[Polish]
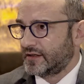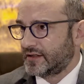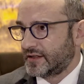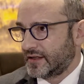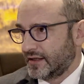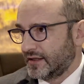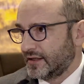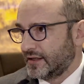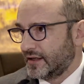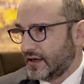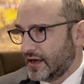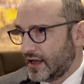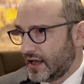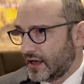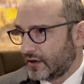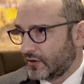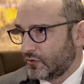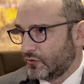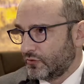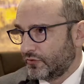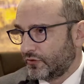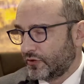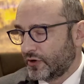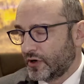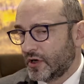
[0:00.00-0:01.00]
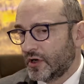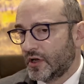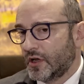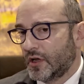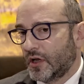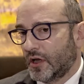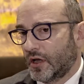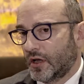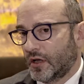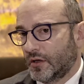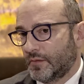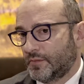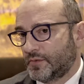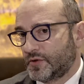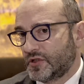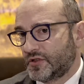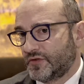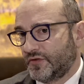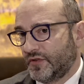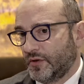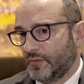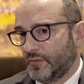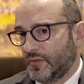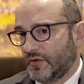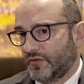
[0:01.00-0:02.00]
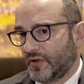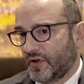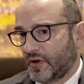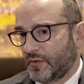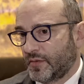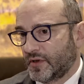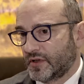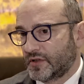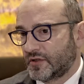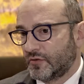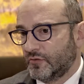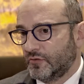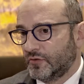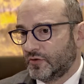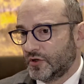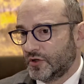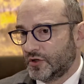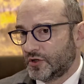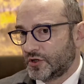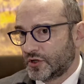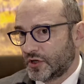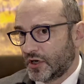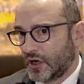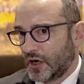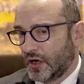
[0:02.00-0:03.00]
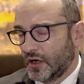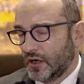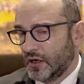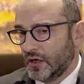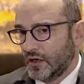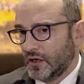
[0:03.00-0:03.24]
ceny leków przez firmy farmaceutyczne.